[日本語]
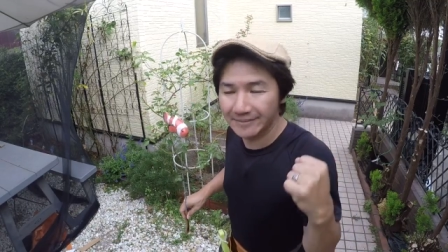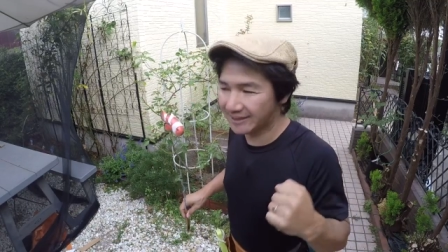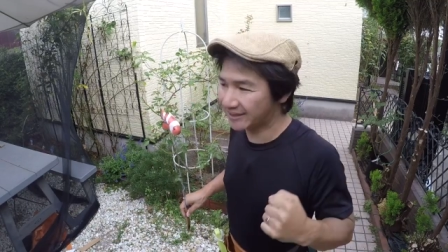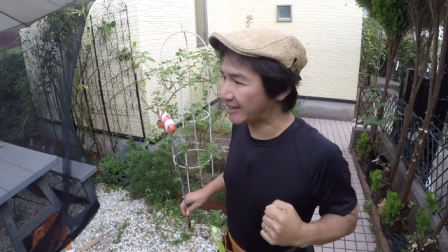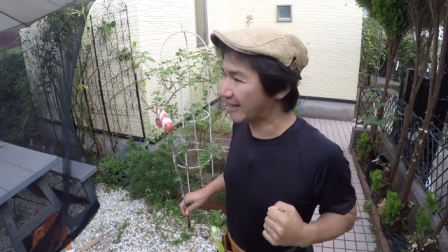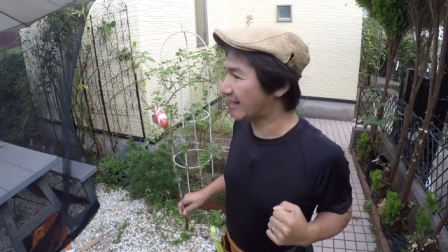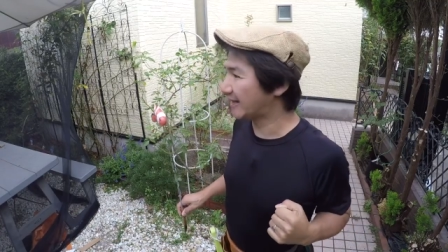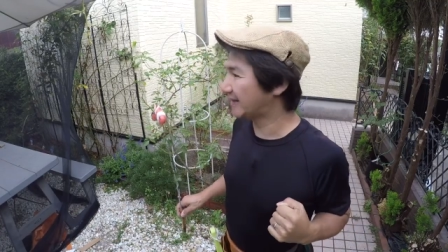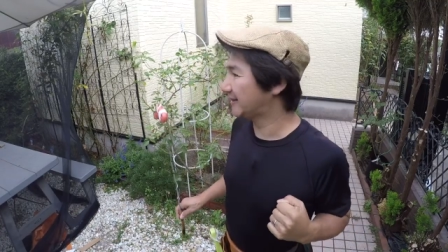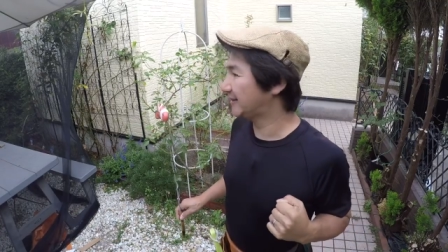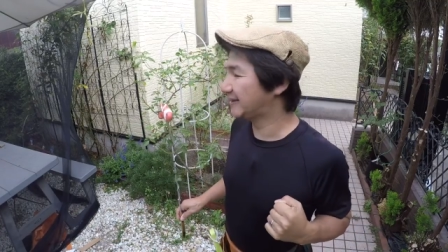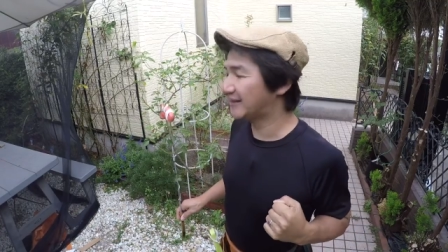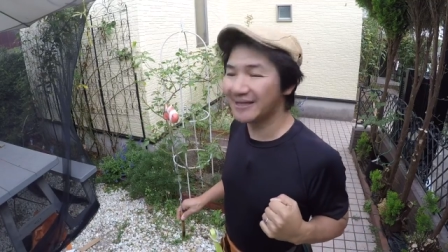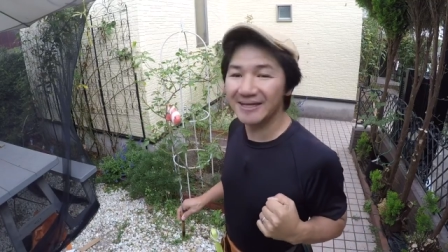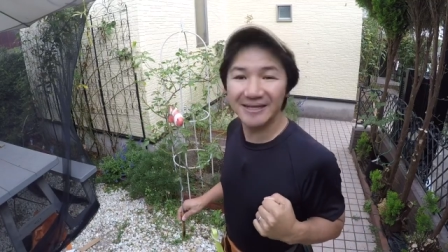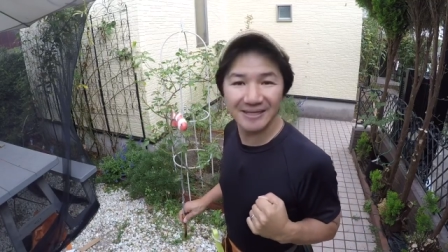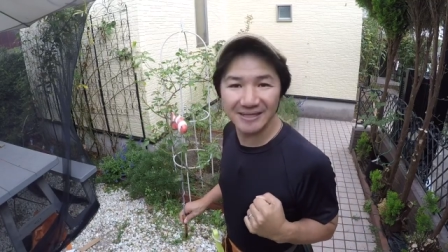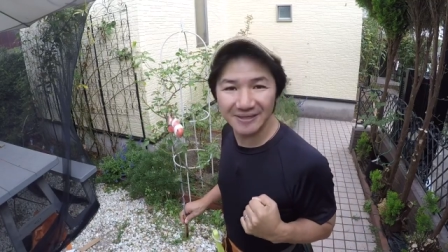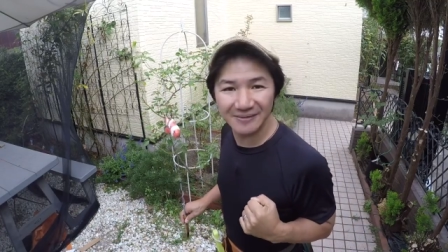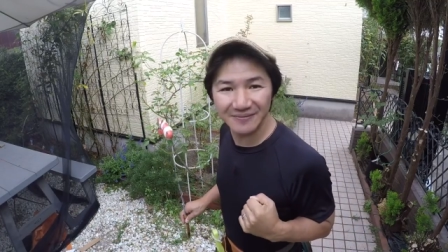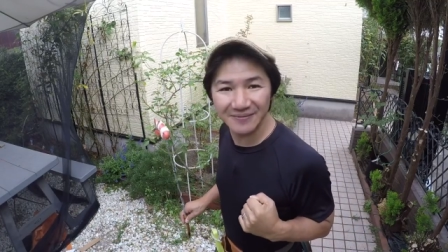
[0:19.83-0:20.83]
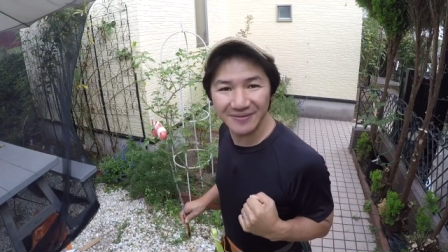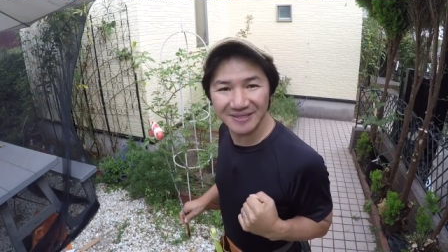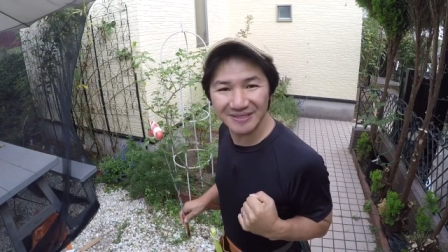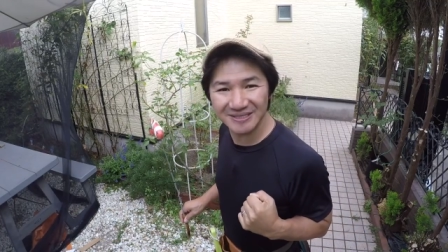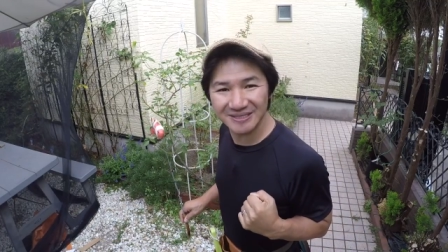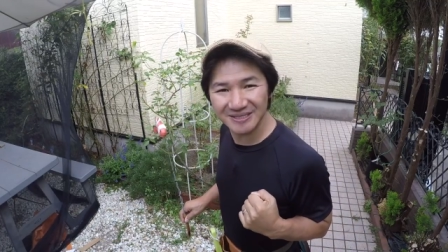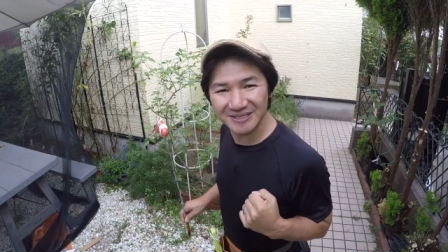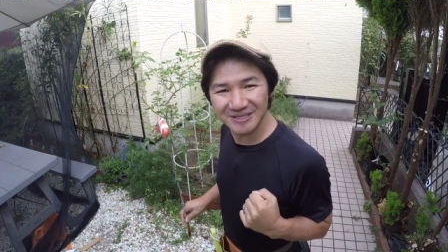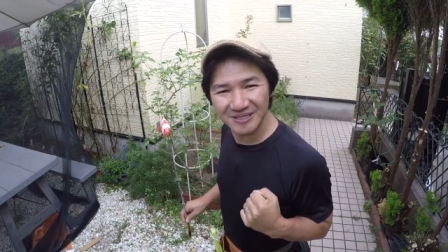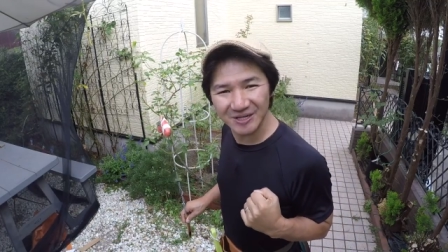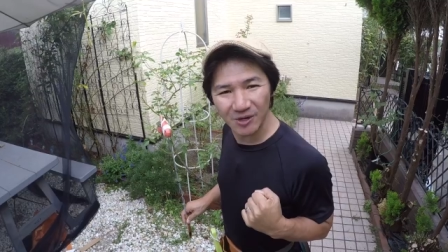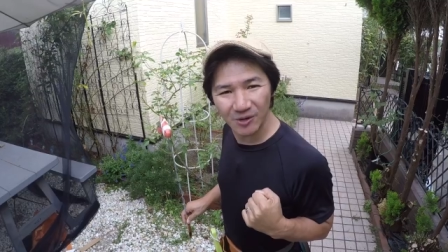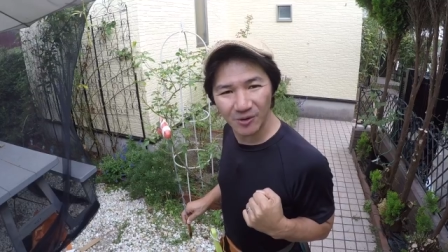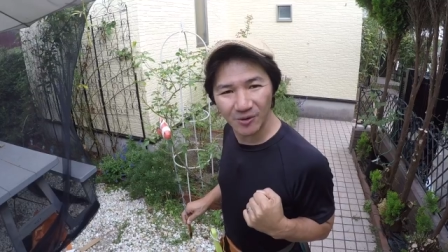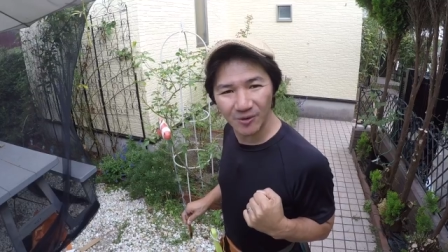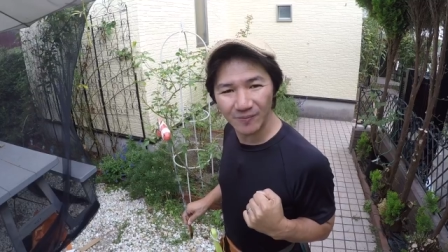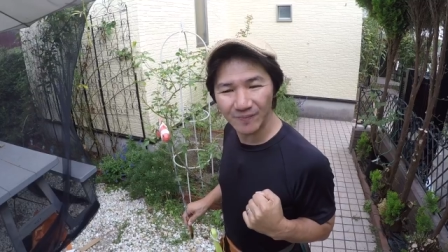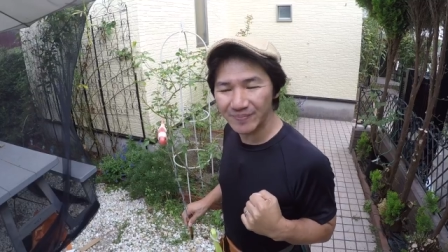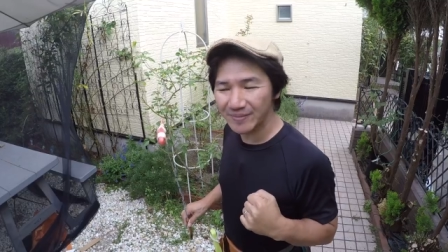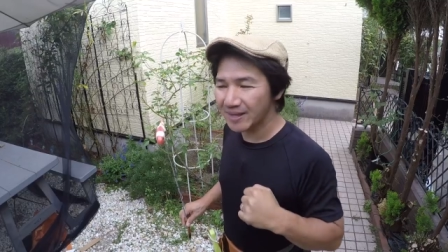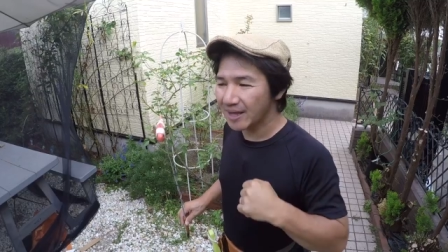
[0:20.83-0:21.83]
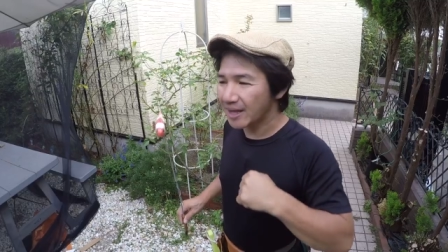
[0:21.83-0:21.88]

らやっていきますよ